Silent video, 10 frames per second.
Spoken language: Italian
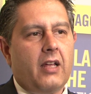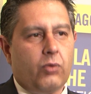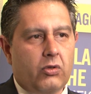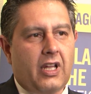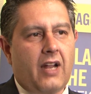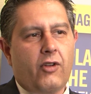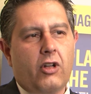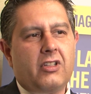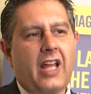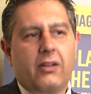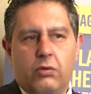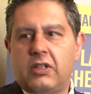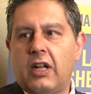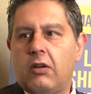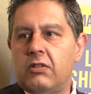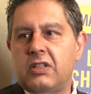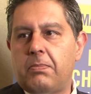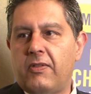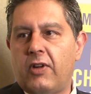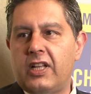tutta la volontà e tutta la
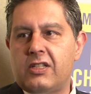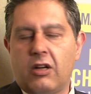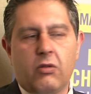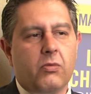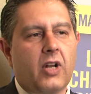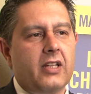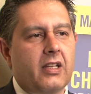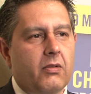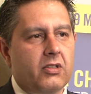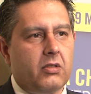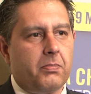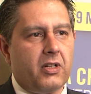consapevolezza accumulata in questo